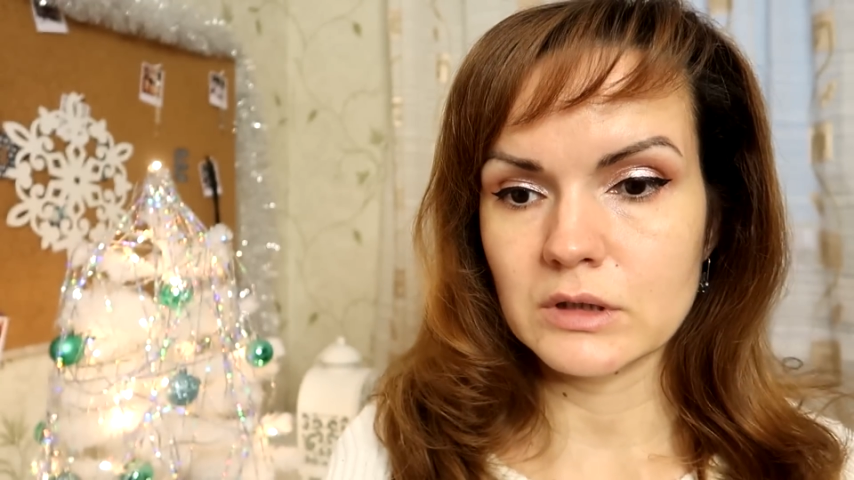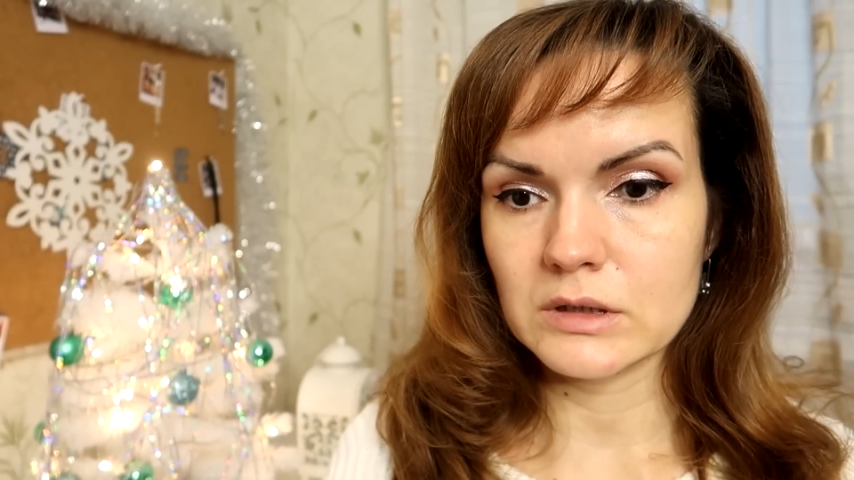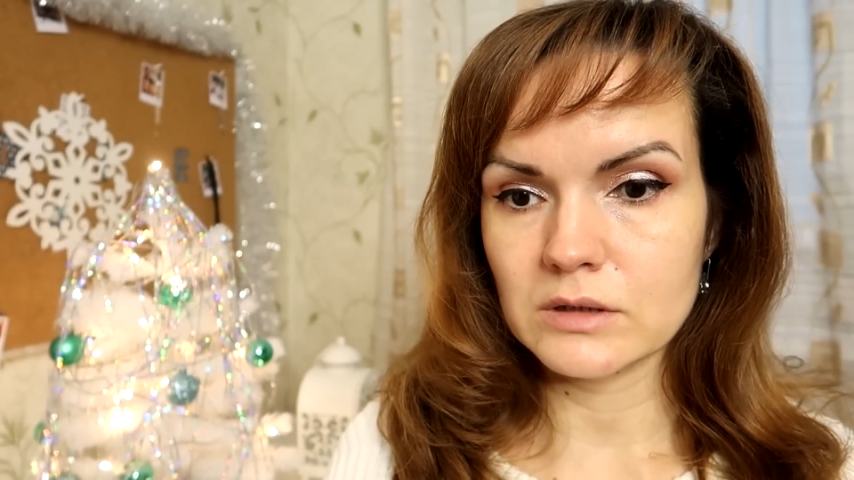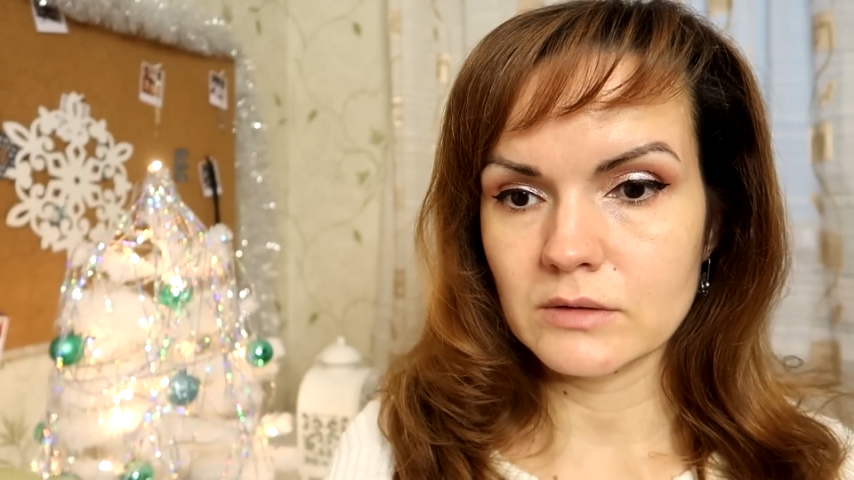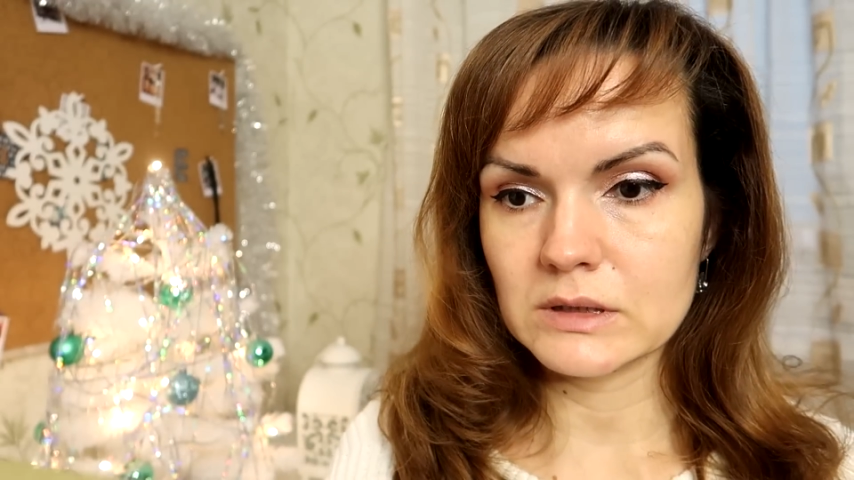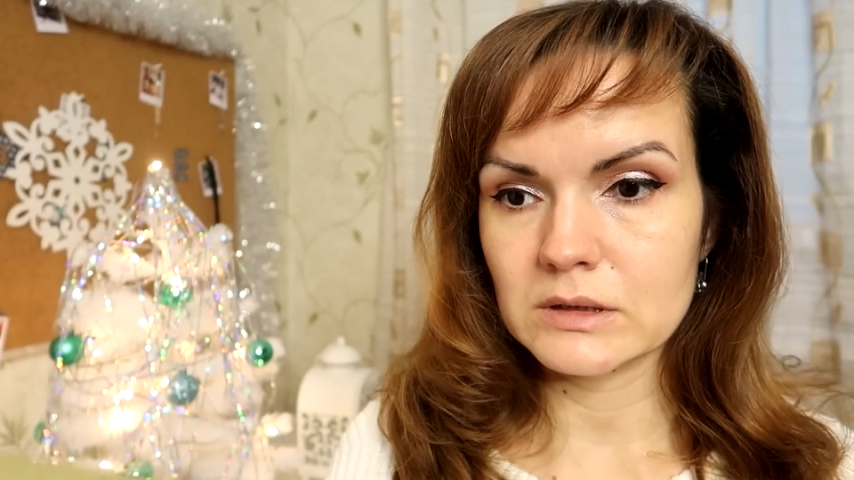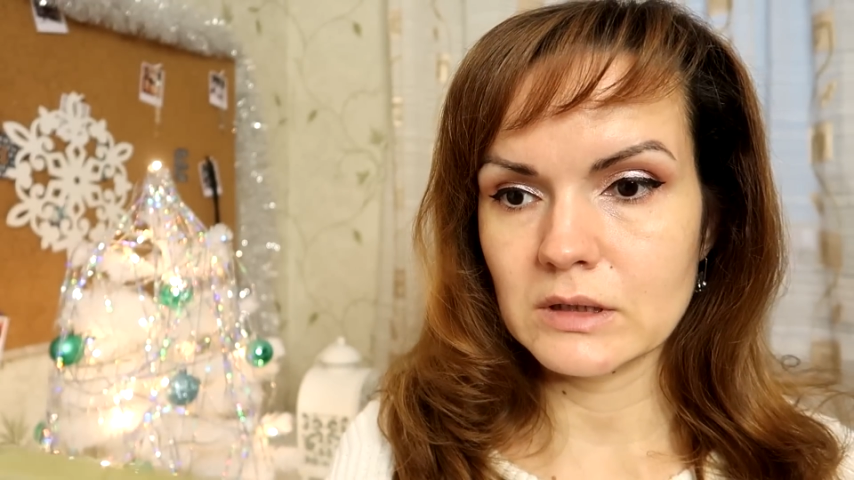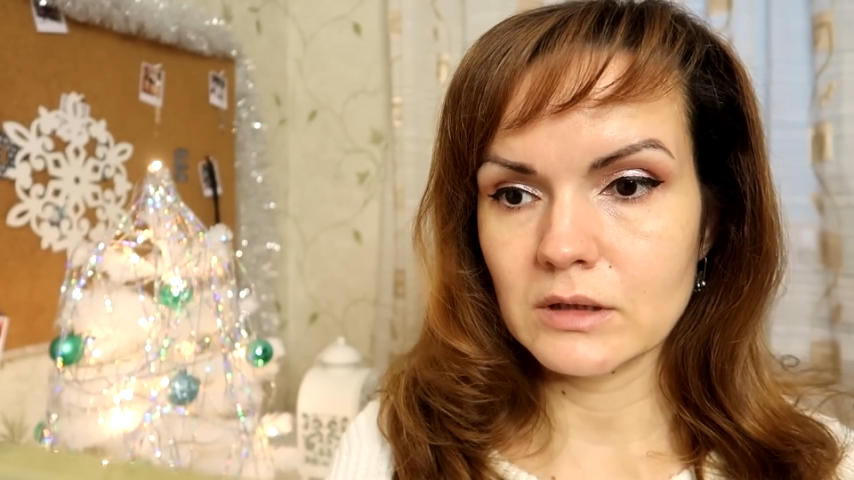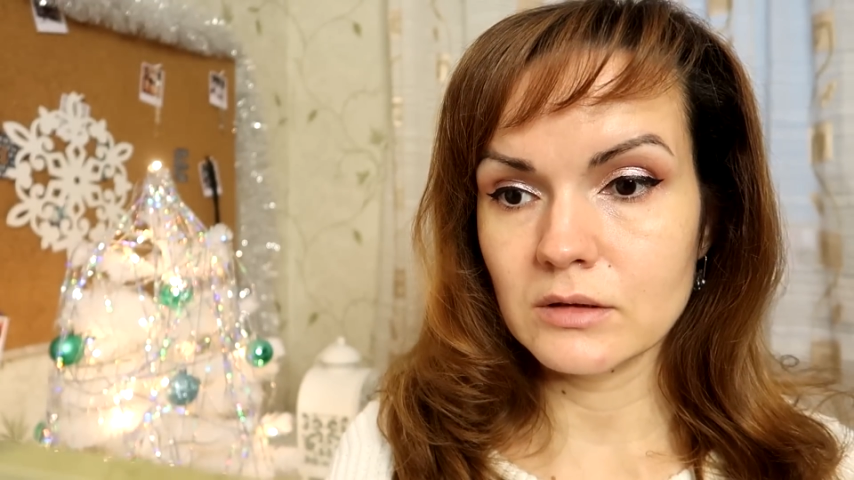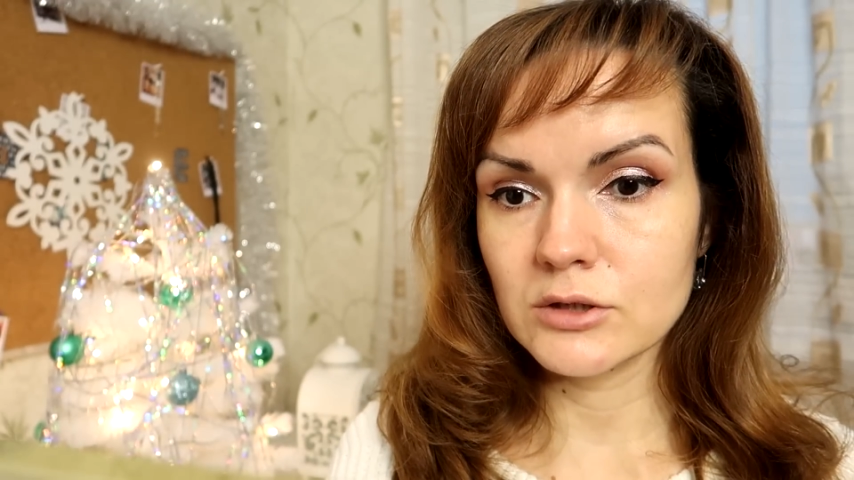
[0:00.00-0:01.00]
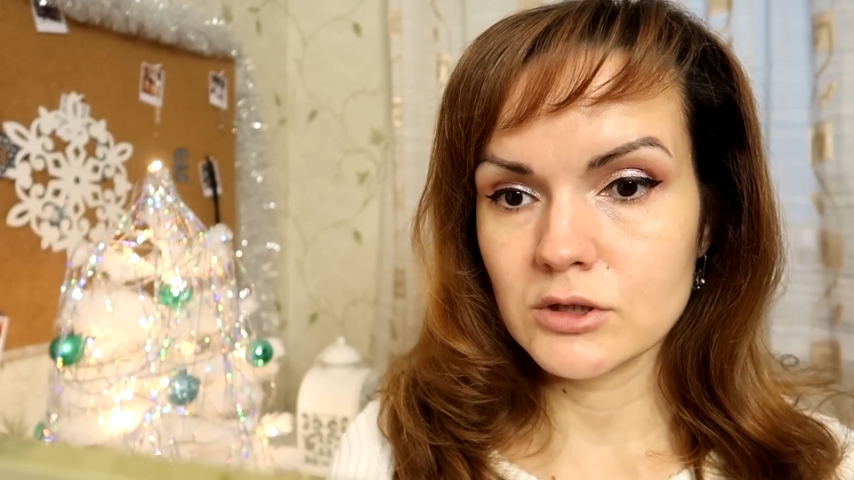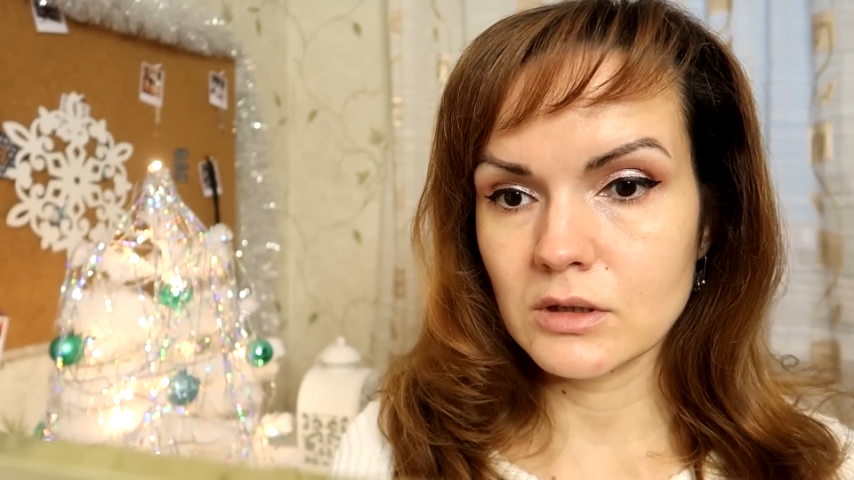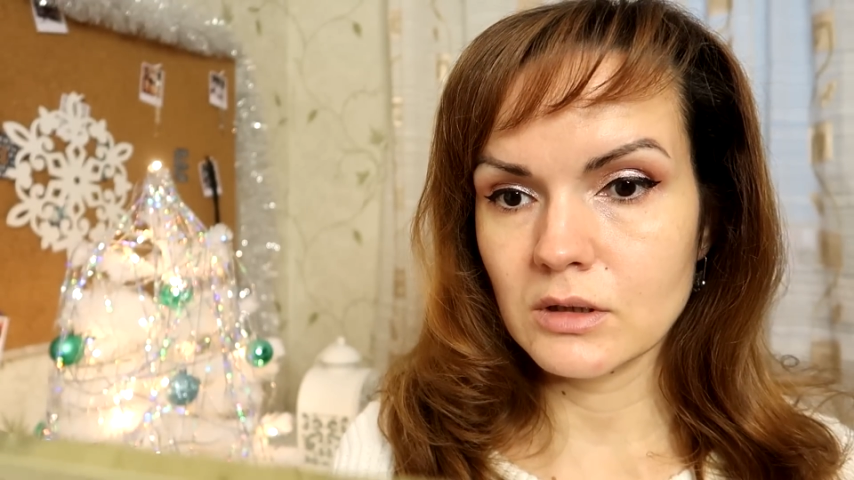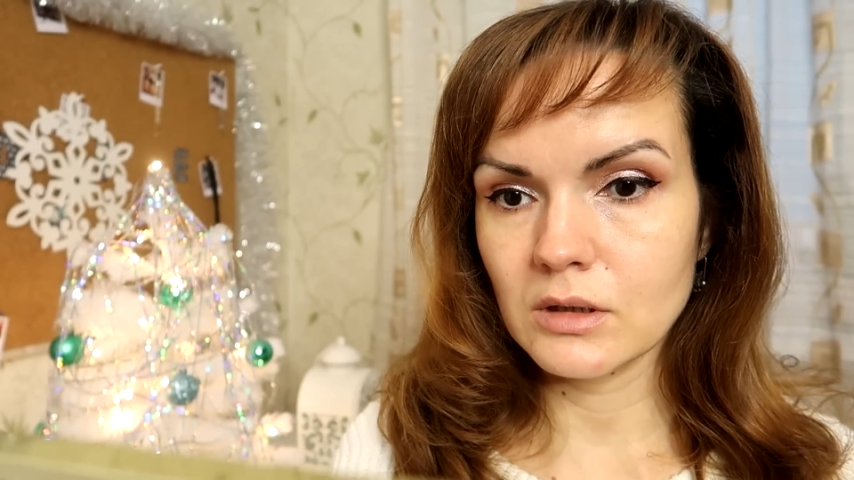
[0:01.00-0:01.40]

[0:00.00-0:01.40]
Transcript: нарисовать стрелочки.